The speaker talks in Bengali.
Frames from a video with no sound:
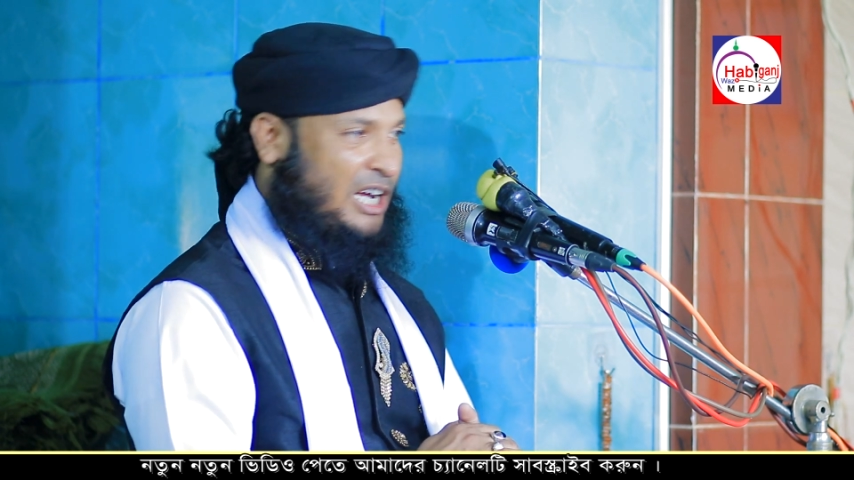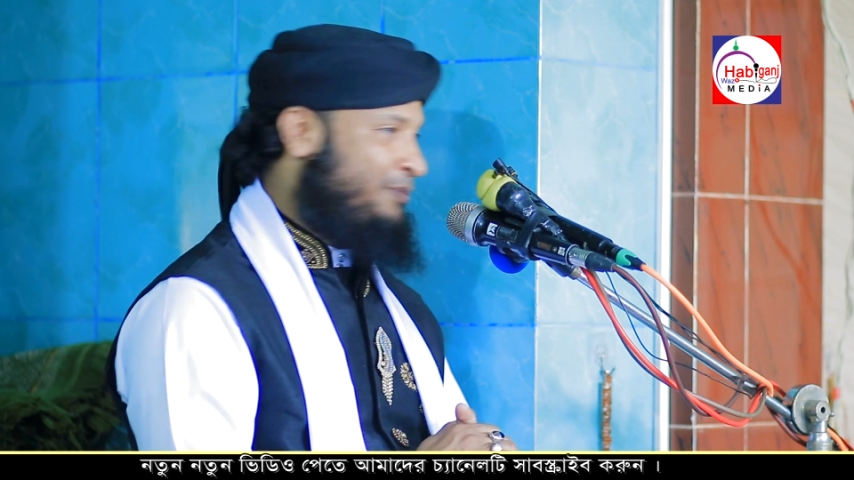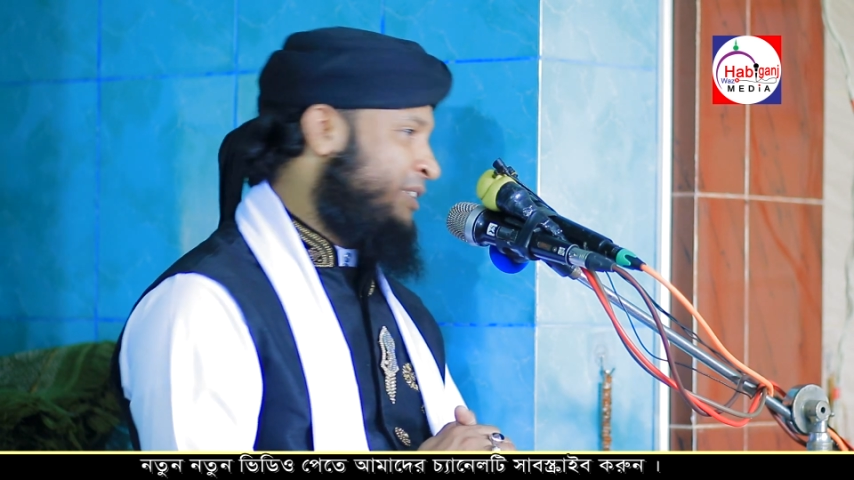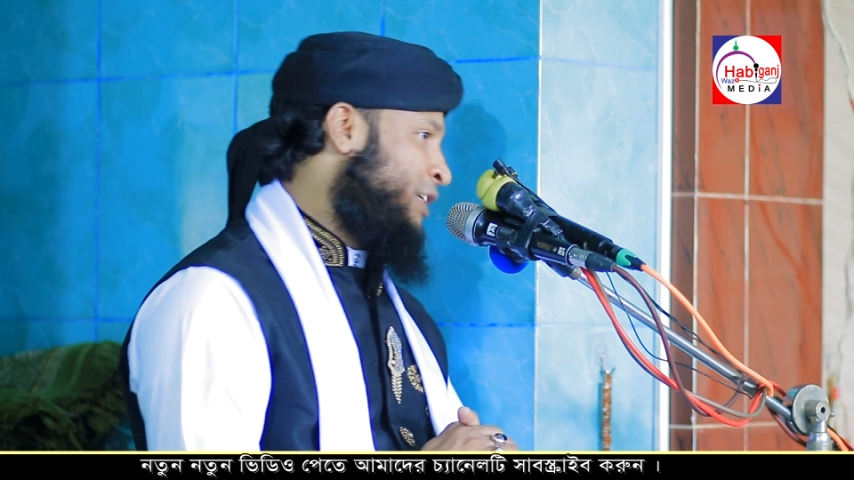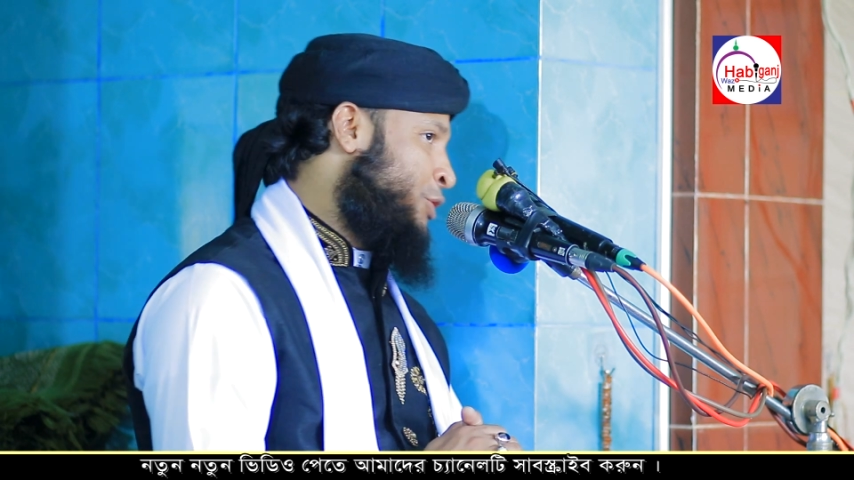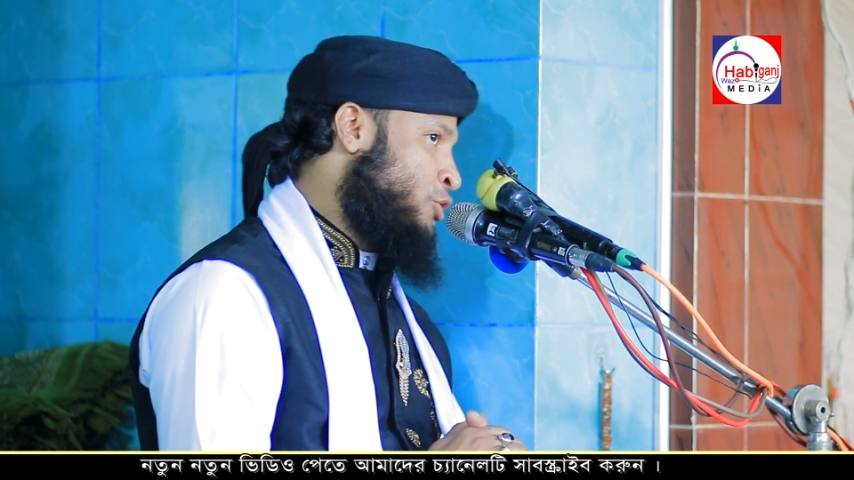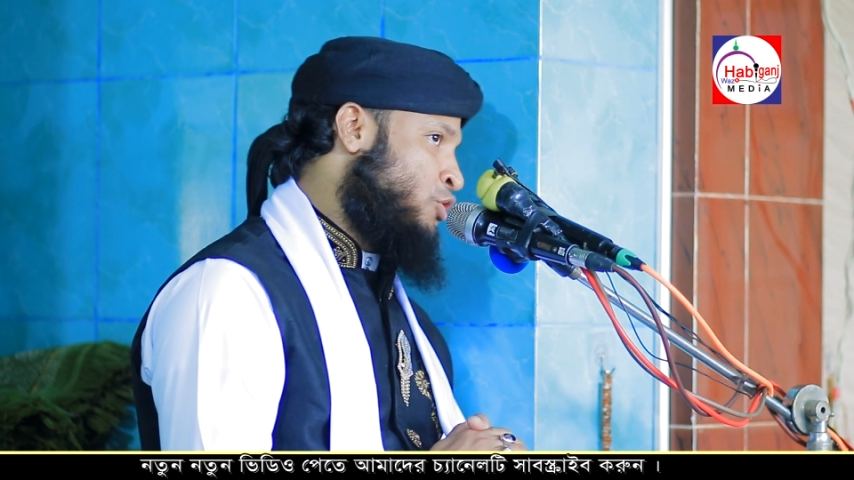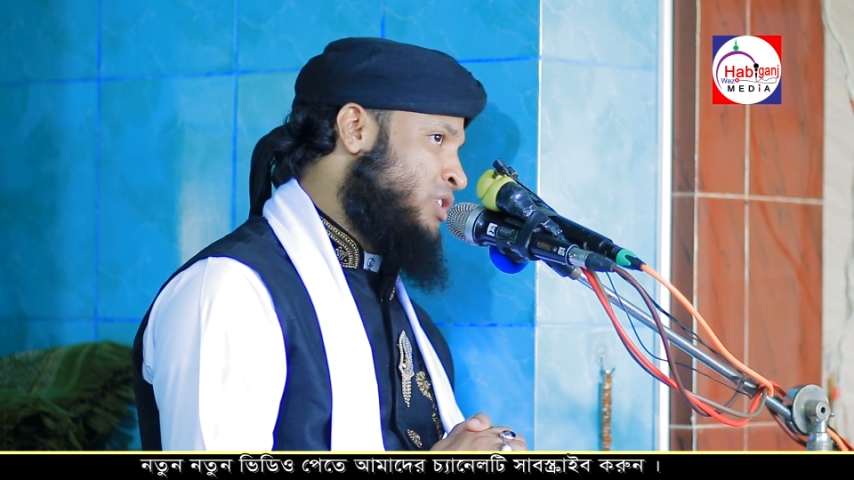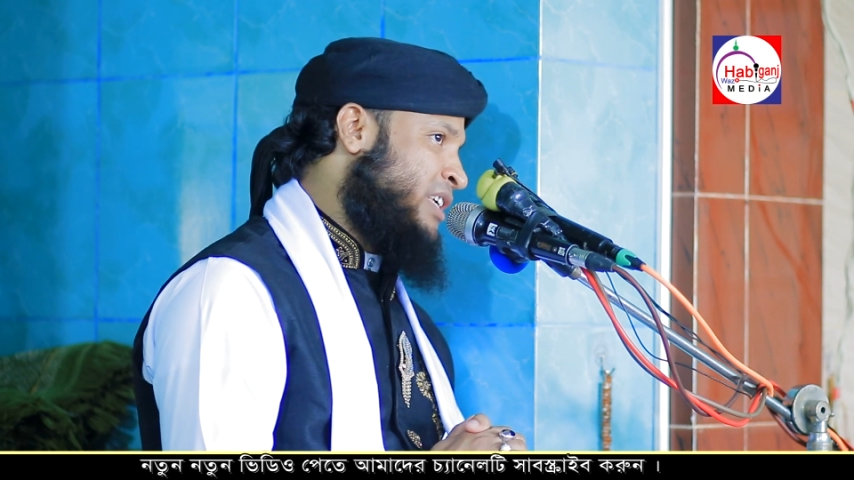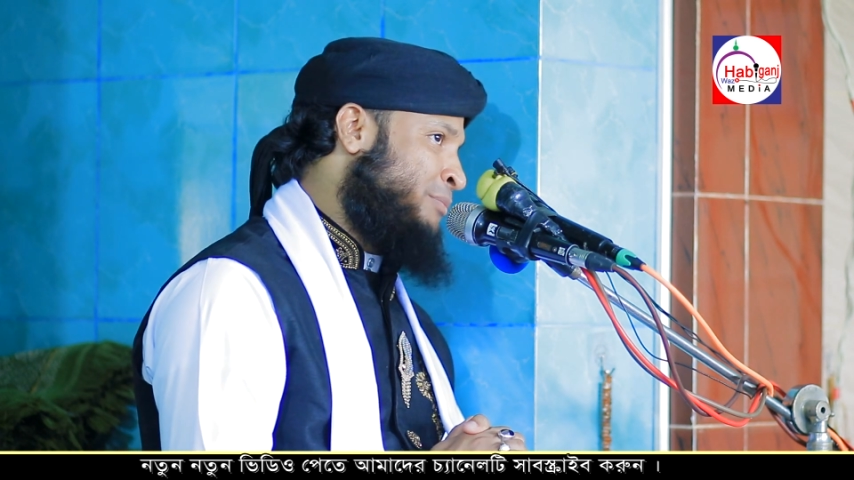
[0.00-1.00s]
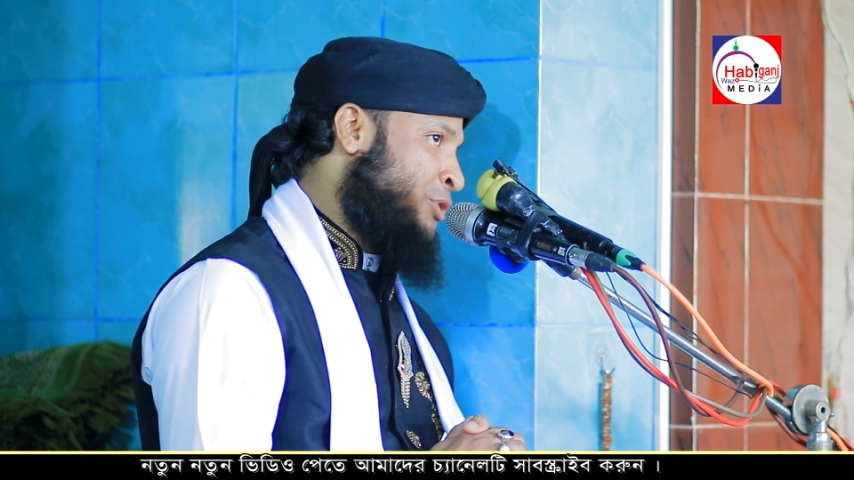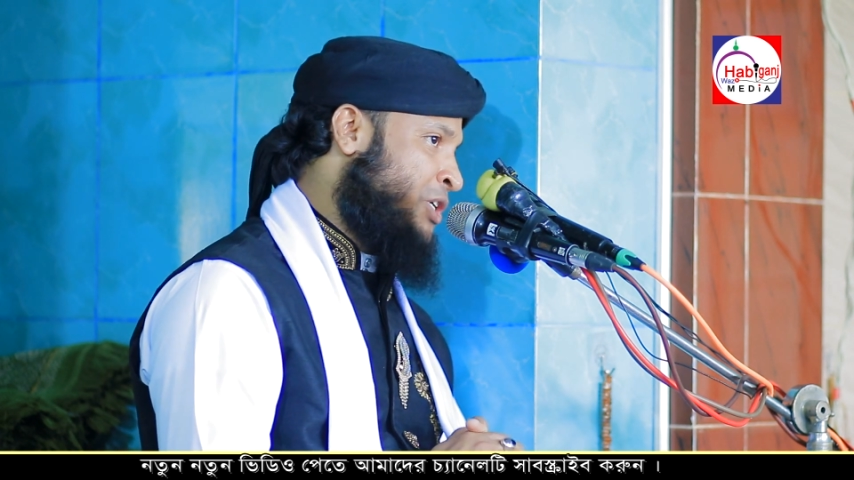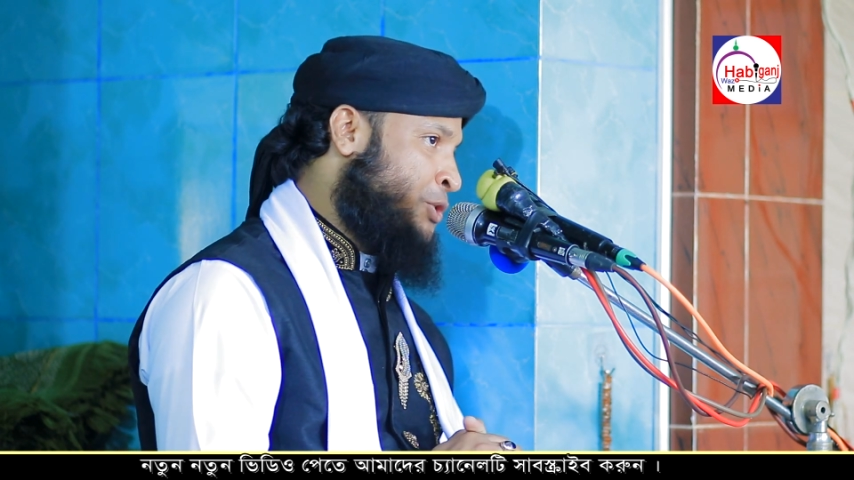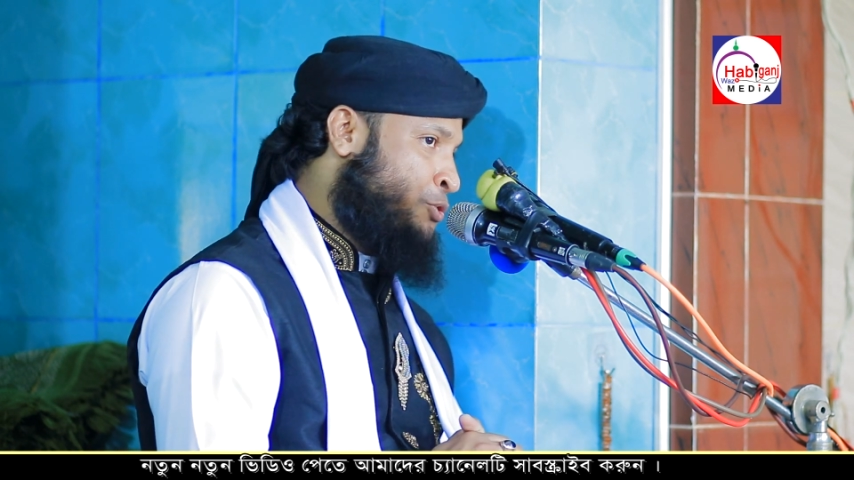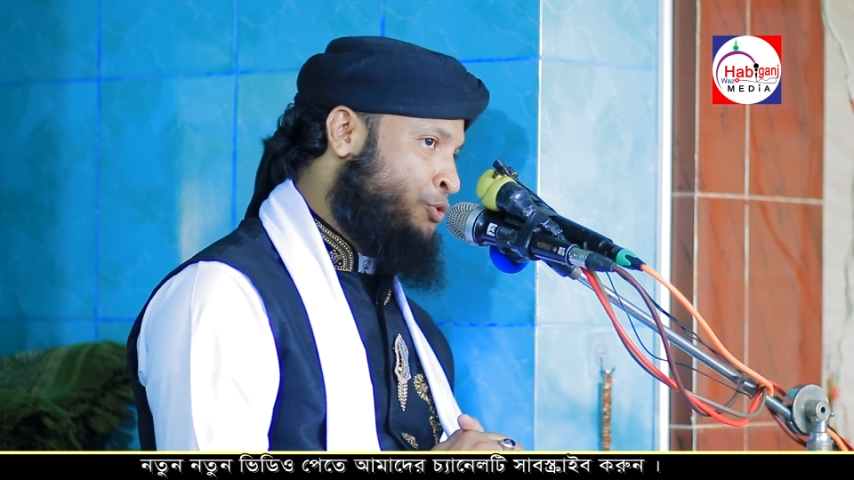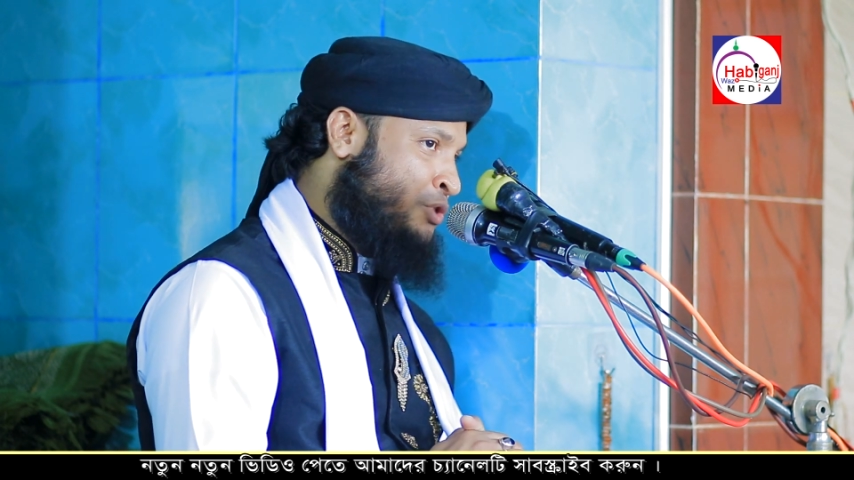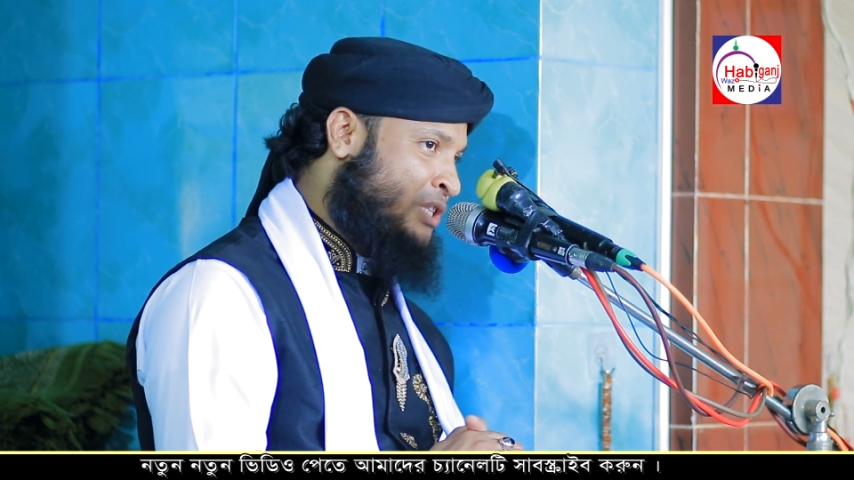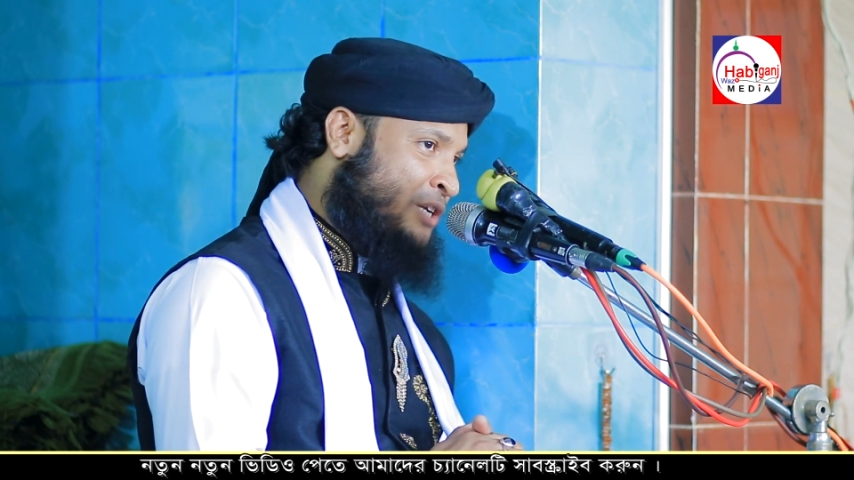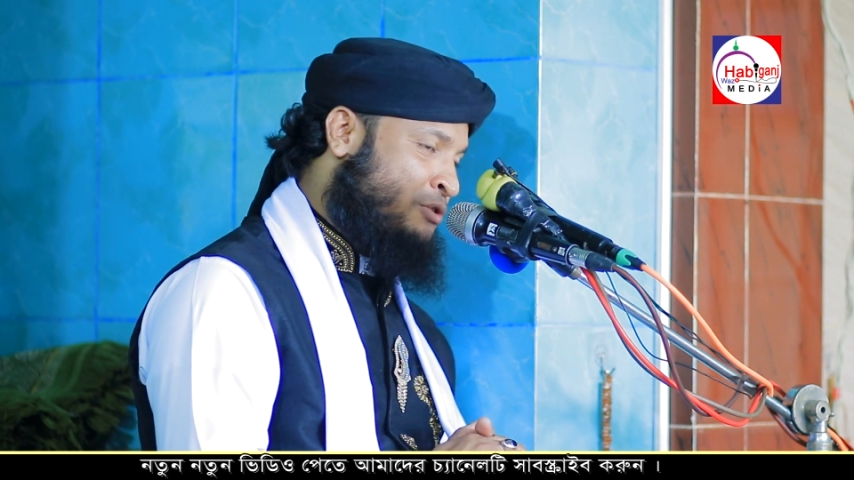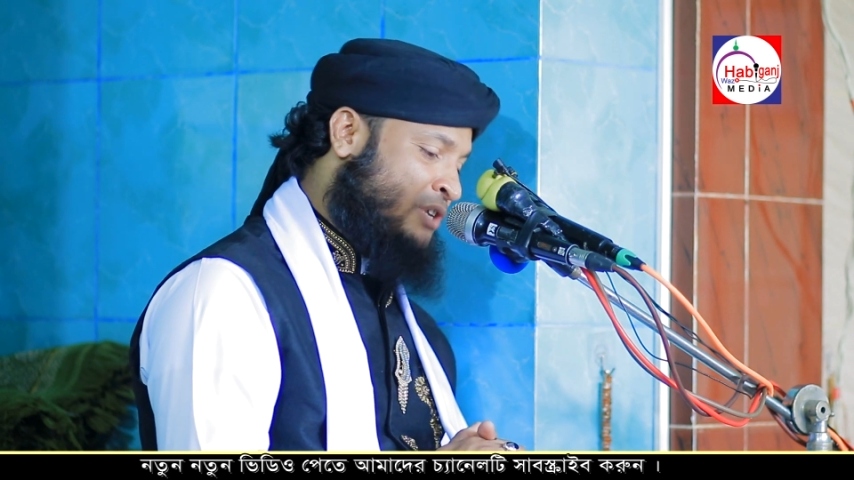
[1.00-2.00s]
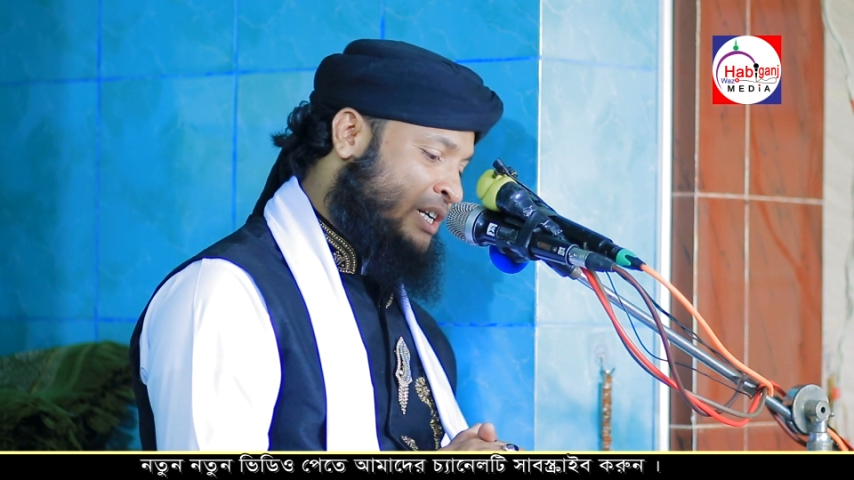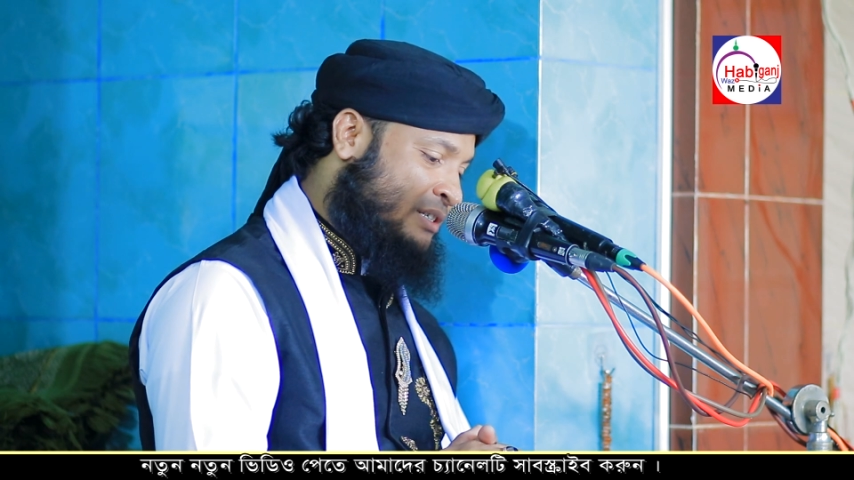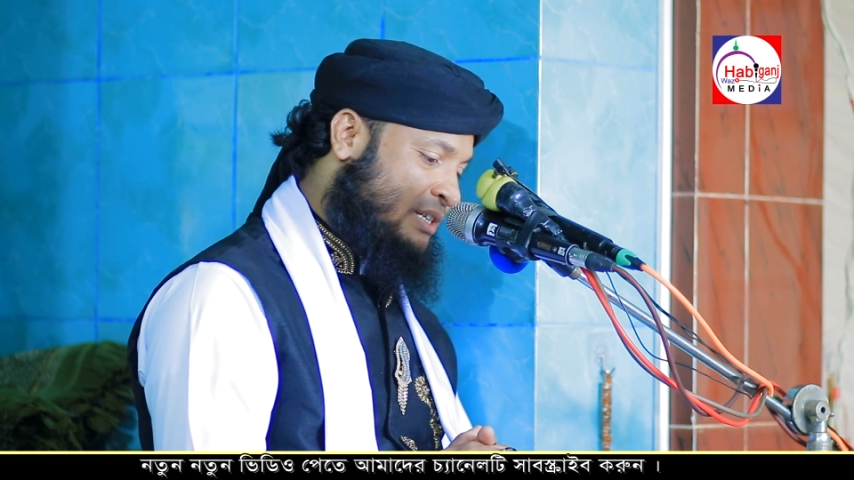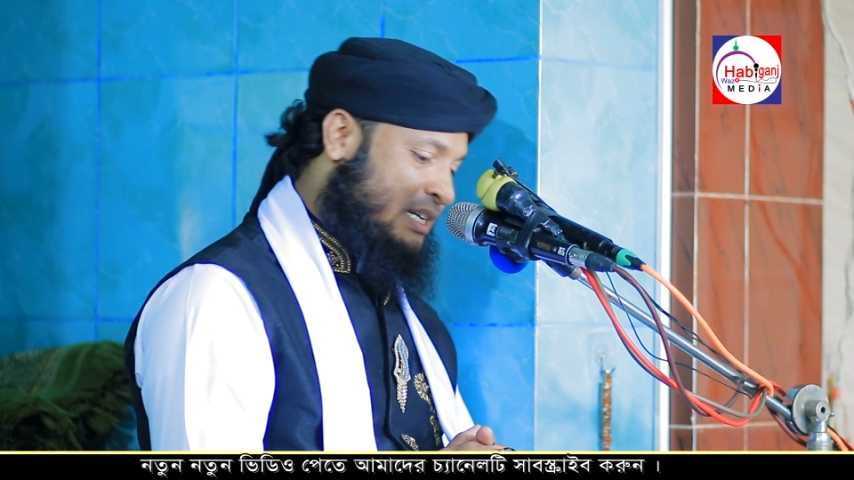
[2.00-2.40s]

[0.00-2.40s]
আমাদের সকলকে বসার সুযোগ দান করেন